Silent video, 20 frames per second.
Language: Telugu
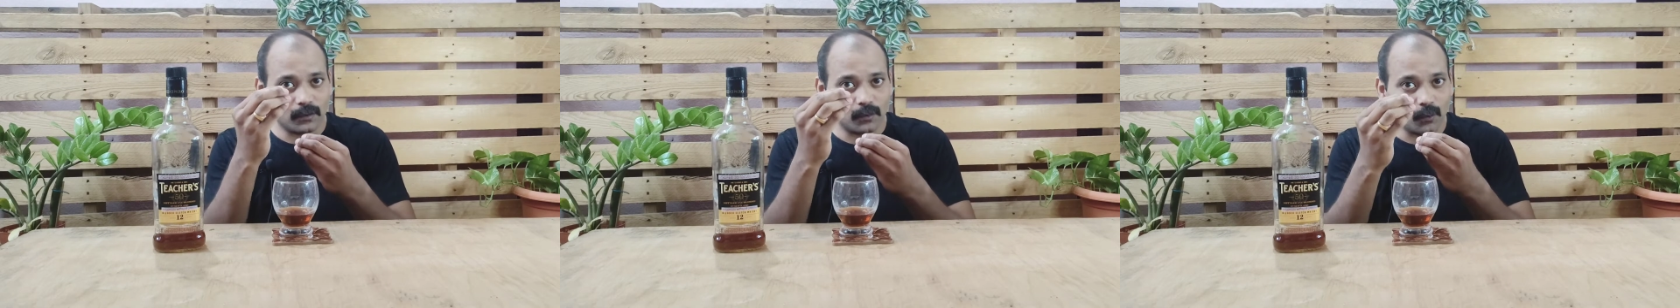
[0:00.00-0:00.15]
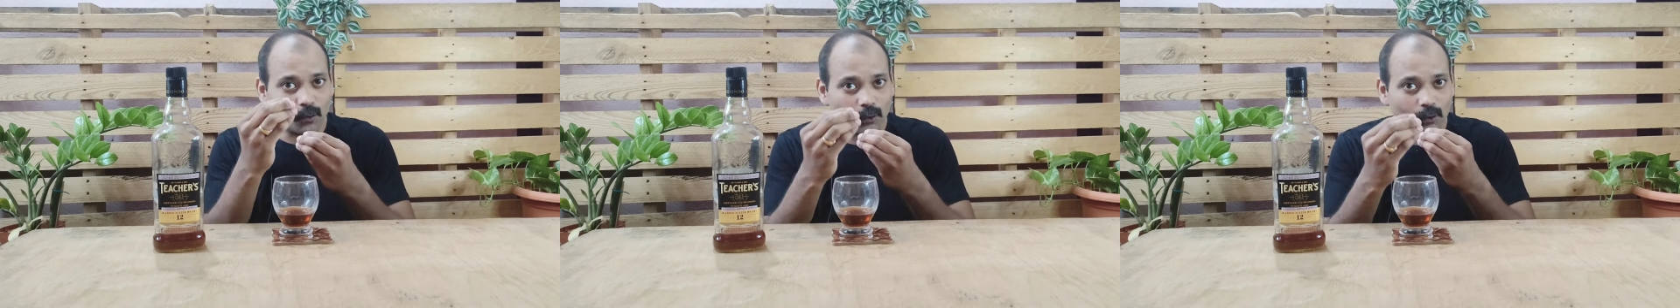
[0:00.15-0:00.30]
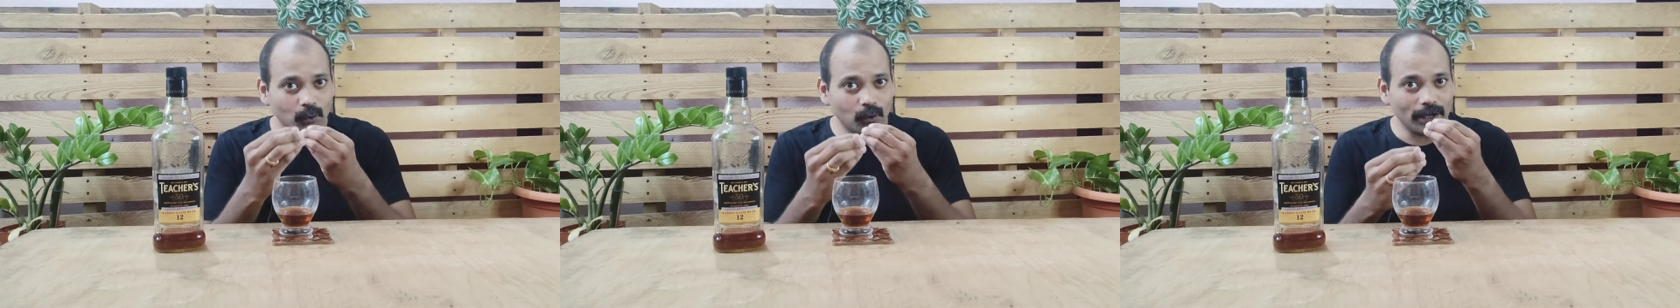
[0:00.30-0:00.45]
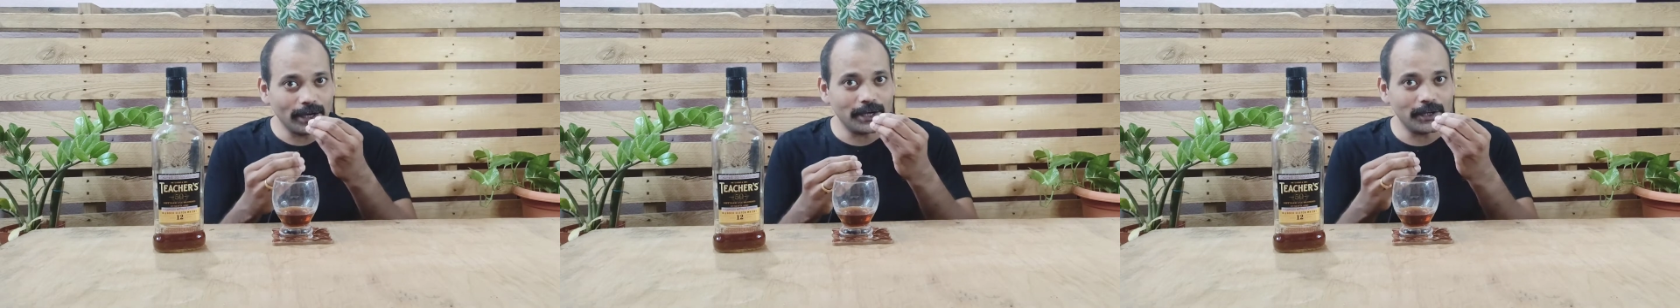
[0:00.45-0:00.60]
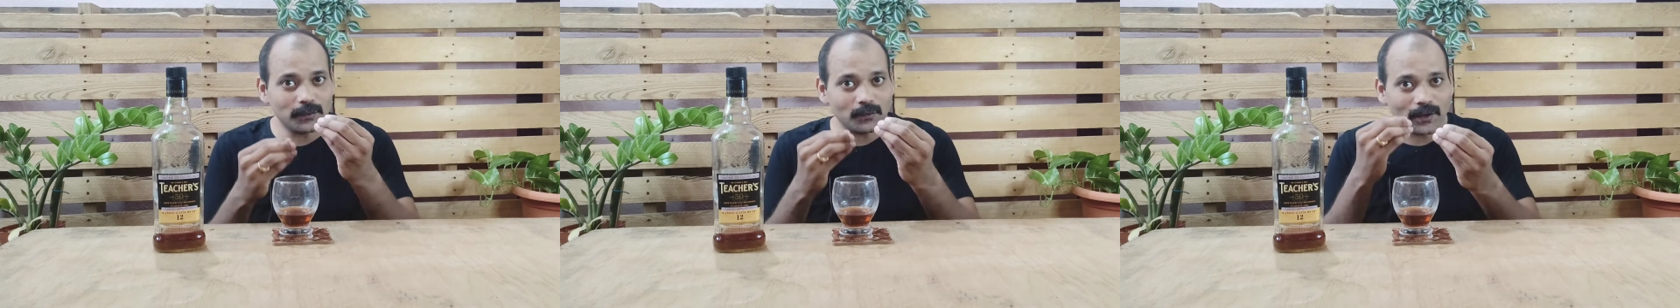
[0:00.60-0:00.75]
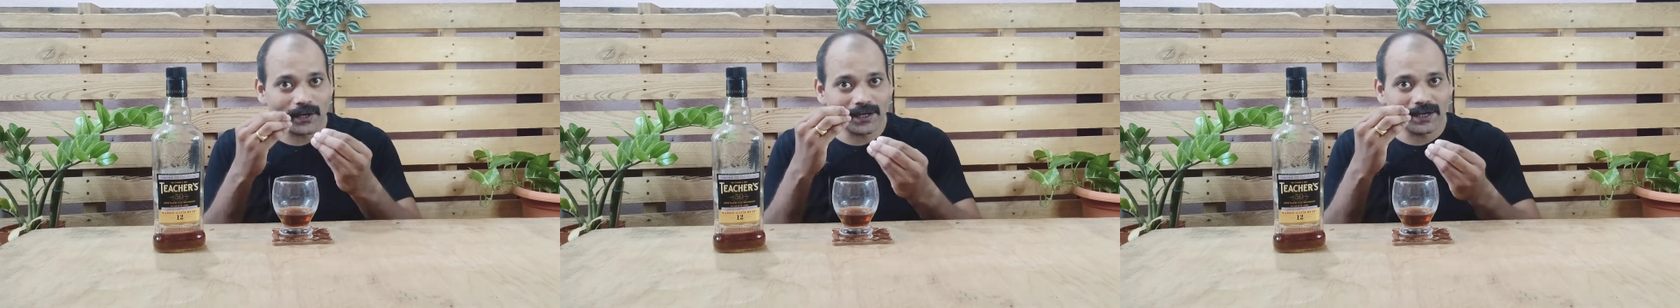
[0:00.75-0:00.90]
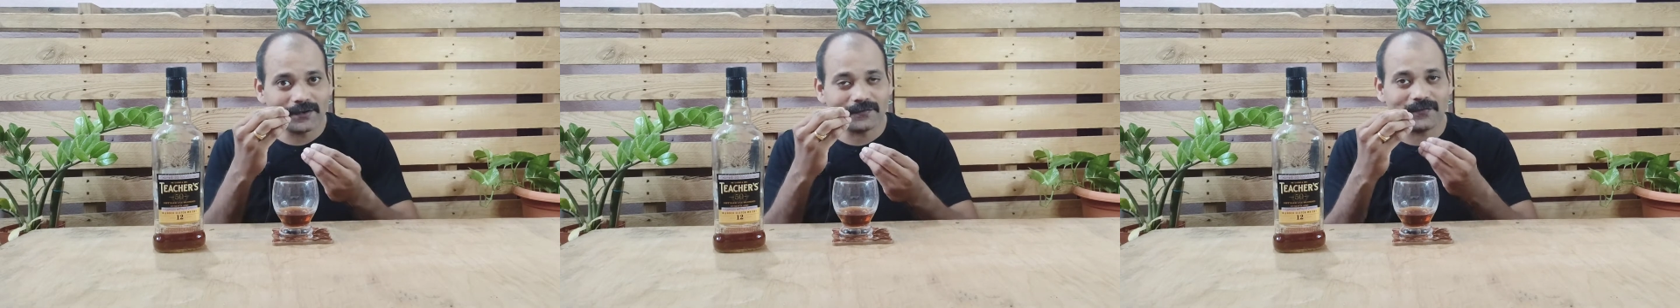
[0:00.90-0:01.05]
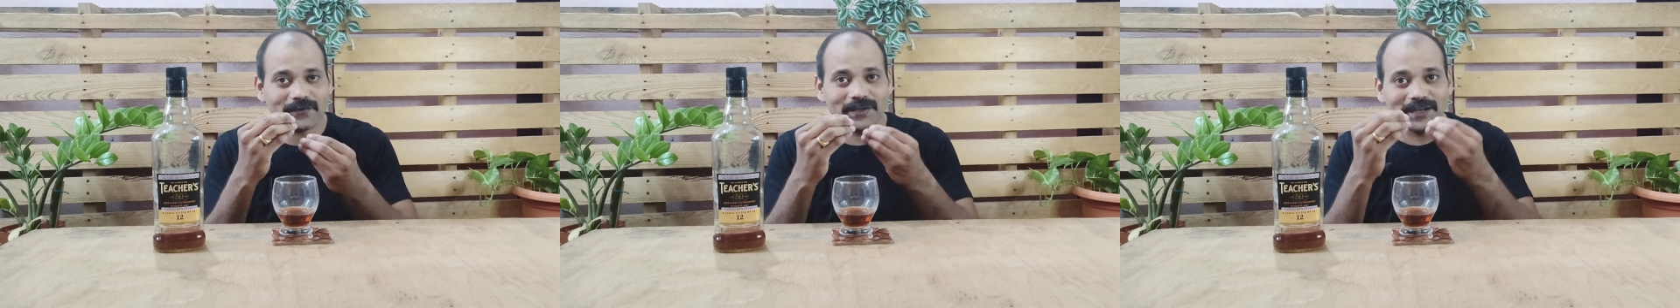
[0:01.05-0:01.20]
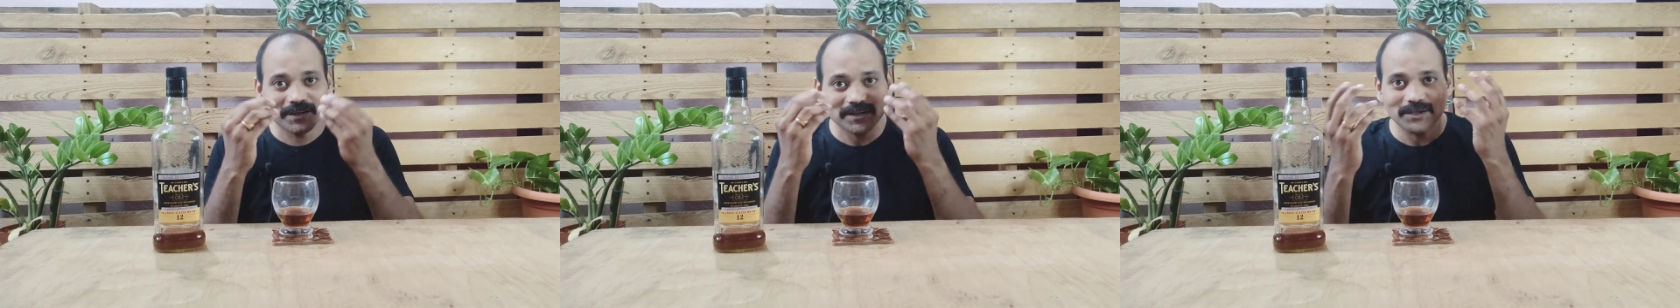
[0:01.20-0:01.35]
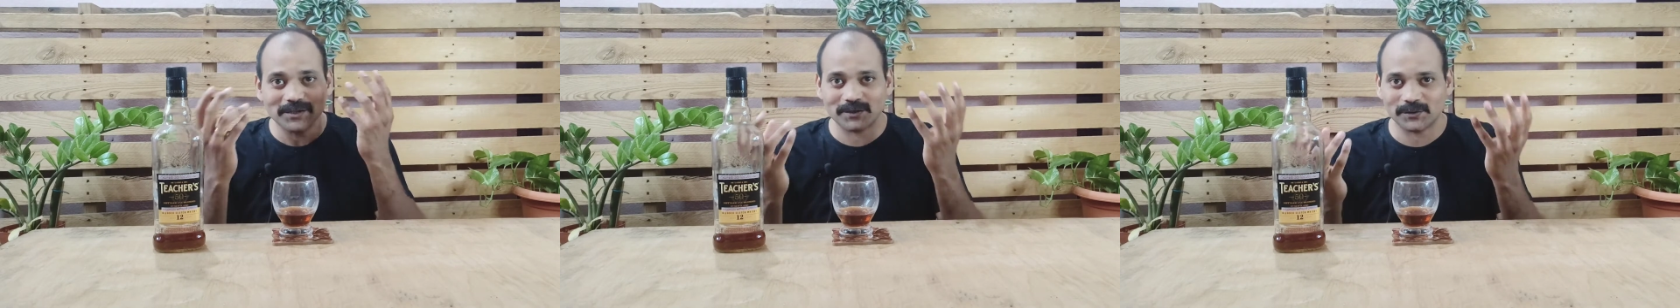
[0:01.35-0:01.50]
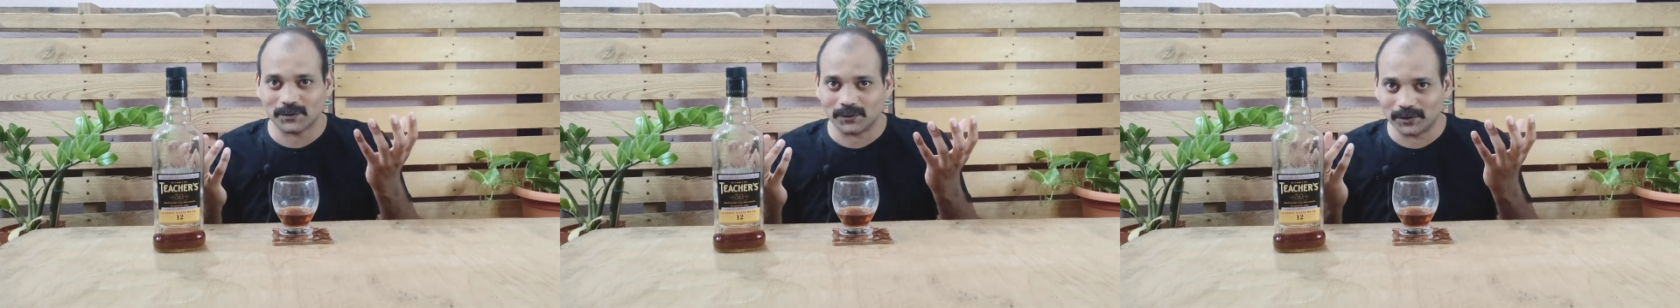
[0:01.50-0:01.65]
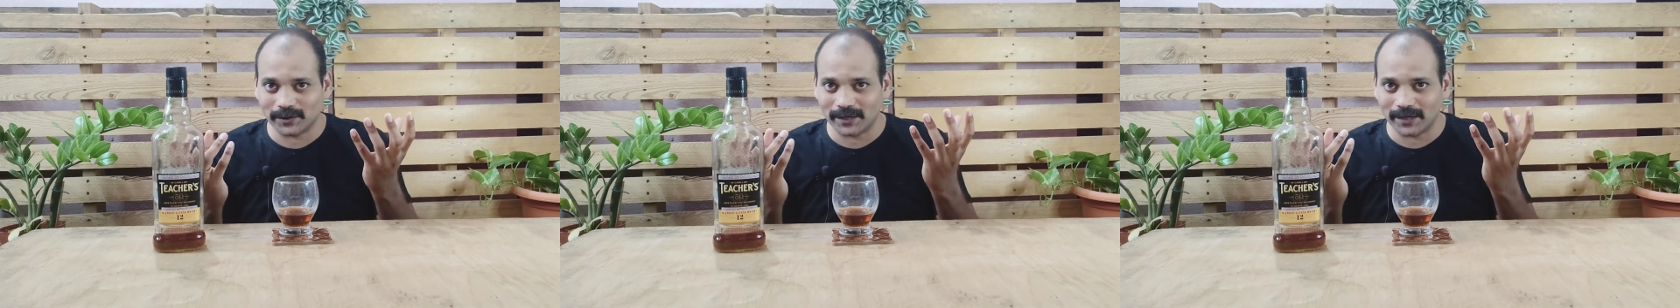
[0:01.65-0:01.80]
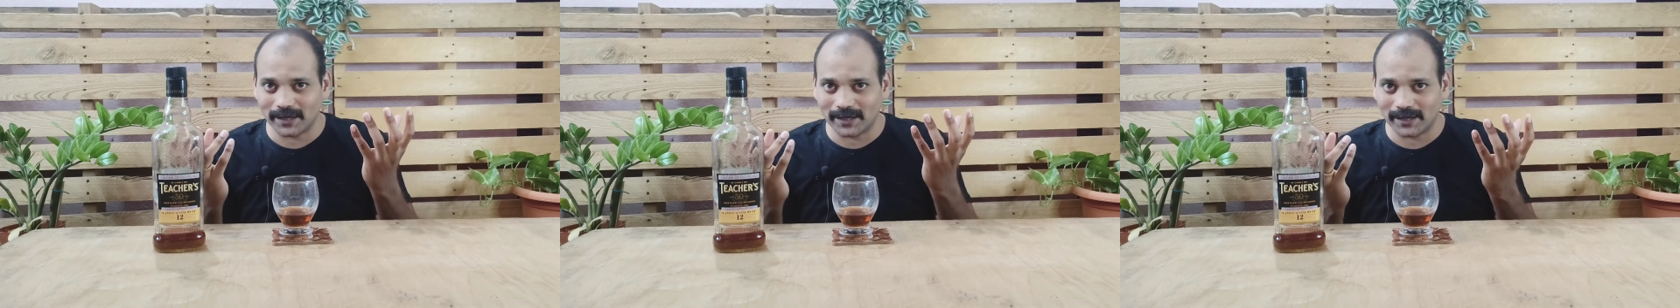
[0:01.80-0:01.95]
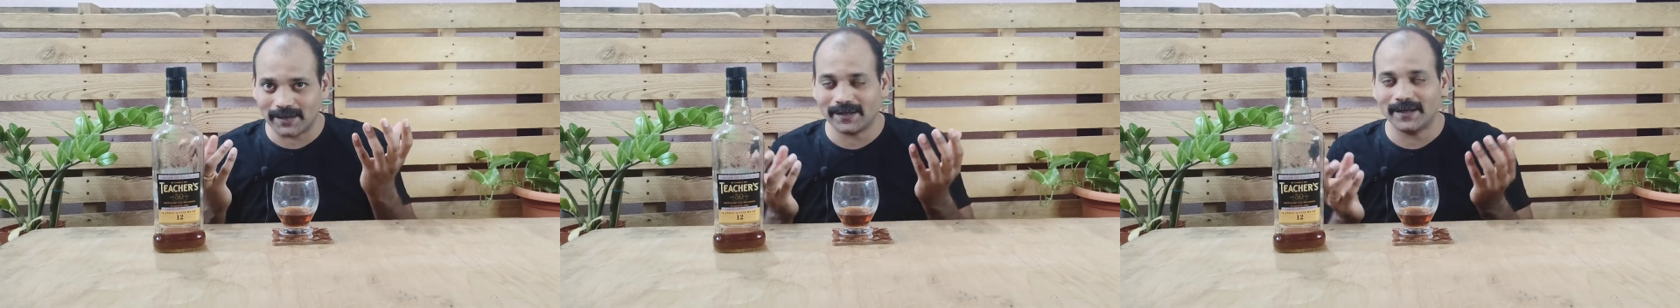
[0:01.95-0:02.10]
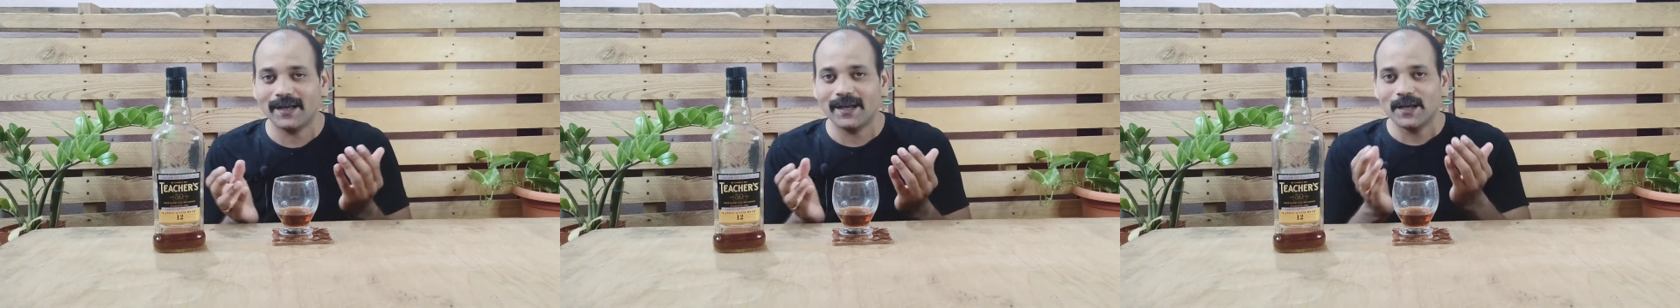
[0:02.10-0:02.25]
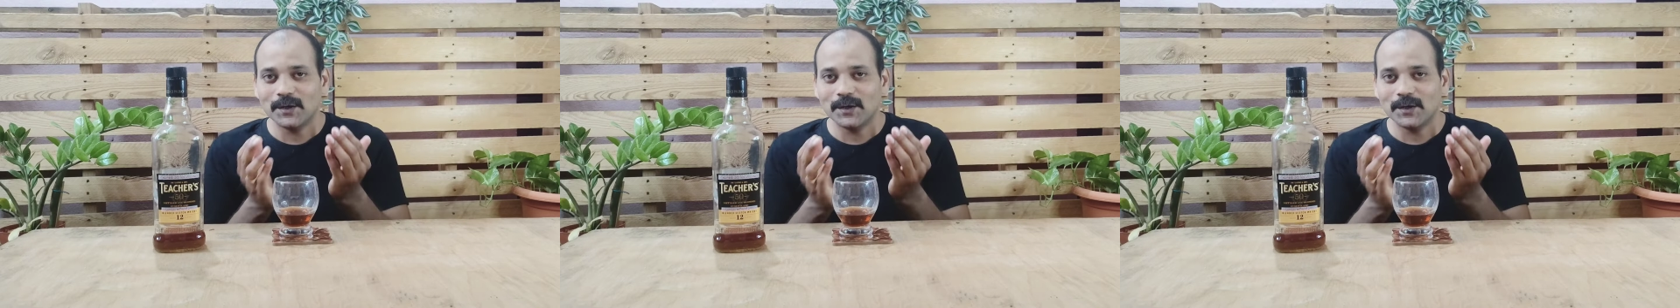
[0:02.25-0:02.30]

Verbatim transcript: నోట్లో ఎటువంటి ఫినిష్ ఇస్తుంది అనేది